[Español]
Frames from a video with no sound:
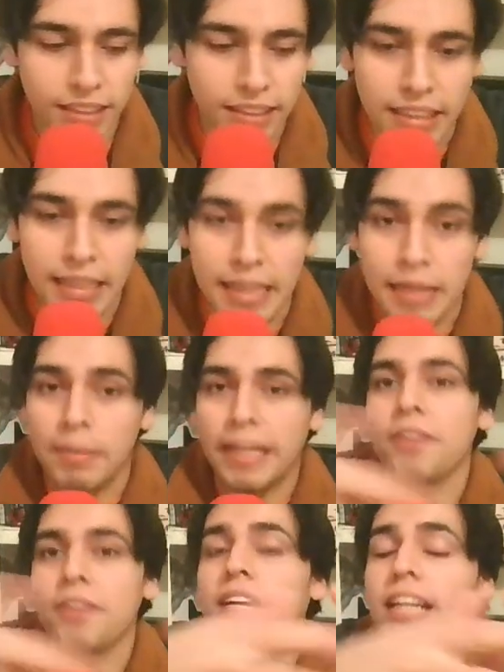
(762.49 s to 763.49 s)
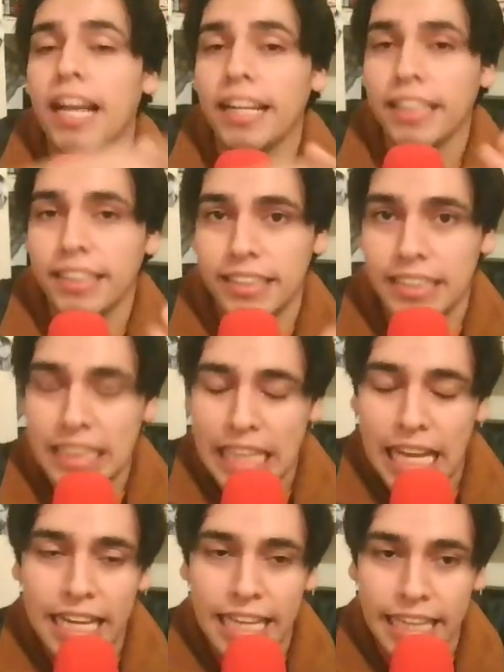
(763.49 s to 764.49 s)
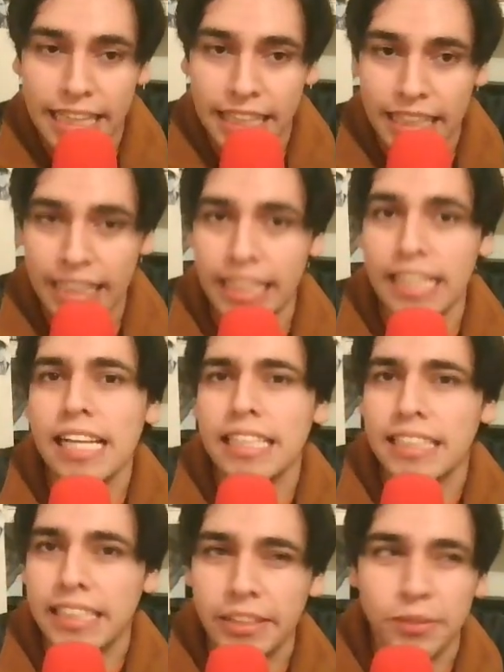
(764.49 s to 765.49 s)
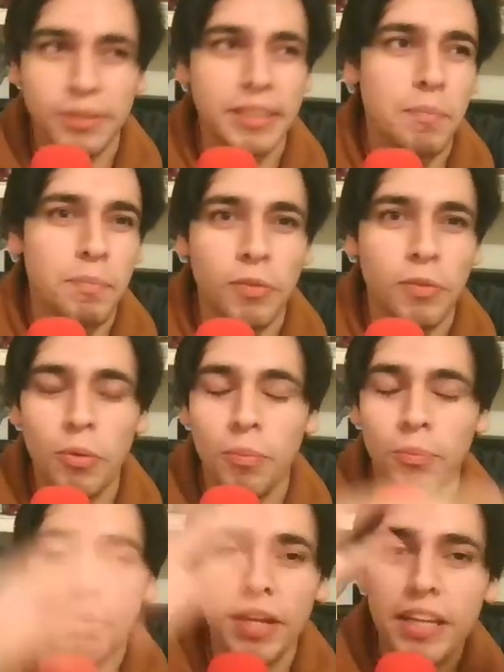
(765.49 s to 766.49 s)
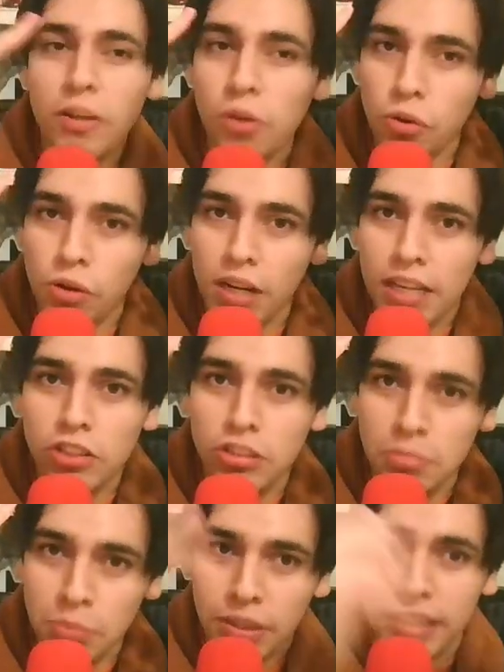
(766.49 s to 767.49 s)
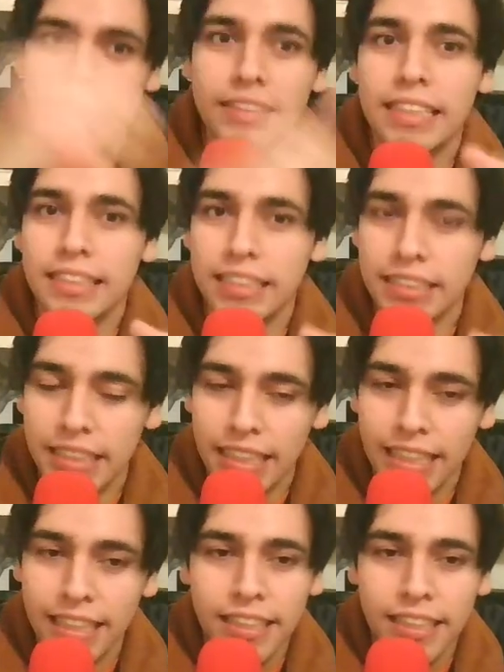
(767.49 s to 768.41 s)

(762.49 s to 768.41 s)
el pequeño Clark está en clase, Y no puede controlar sus poderes, que esa escena